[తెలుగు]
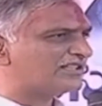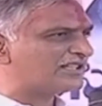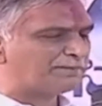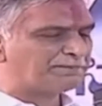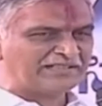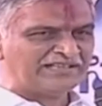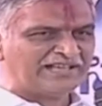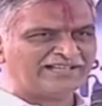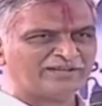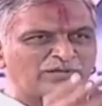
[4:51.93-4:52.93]
చెప్పిన
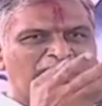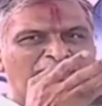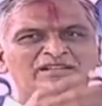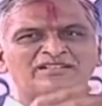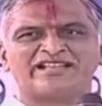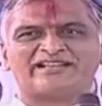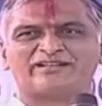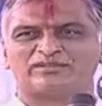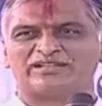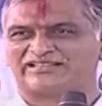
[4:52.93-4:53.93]
దాన్ని కూడా అమలు
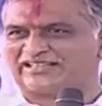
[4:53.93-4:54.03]
చేయకుండా